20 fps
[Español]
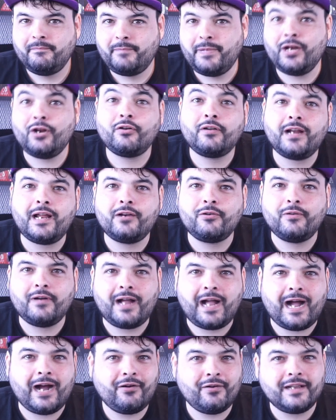Pero claro,
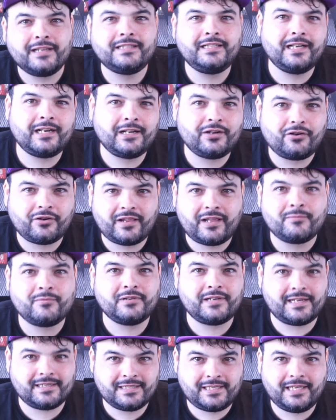ahora si
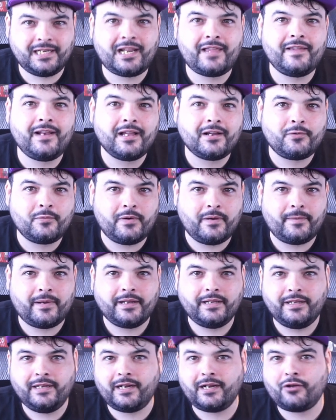recordamos la escena de la
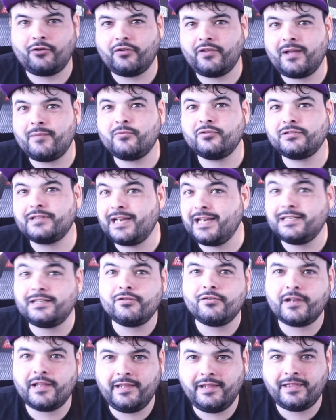cueva y recordamos qué es
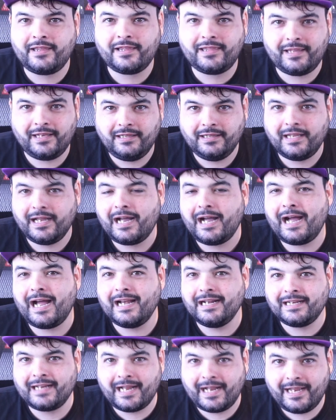lo que dice Zelda
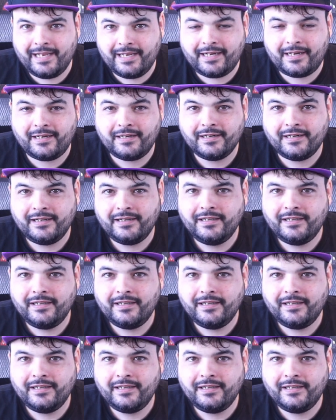al caer,